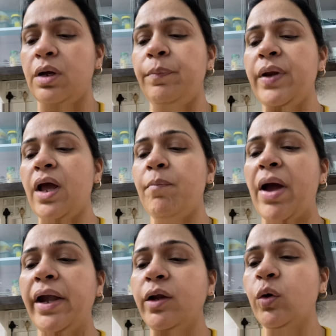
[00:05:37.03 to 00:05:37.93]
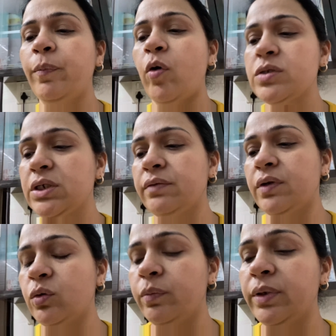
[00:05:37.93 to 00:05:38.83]
अपने आप तो- माइंड को पॉजिटिव
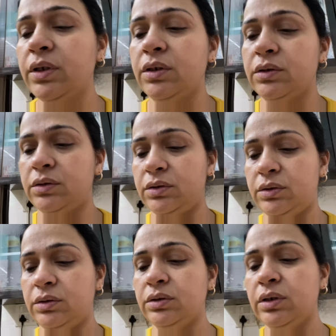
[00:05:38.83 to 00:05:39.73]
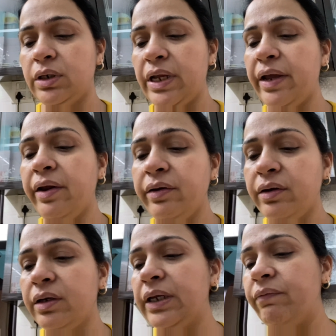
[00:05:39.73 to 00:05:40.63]
रखो बस
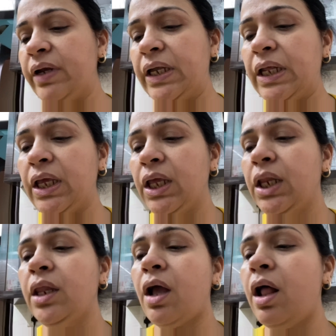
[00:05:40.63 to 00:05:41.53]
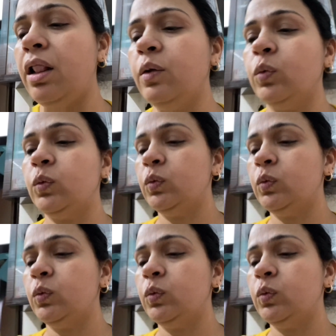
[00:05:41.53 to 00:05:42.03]
नेगेटिविटी लो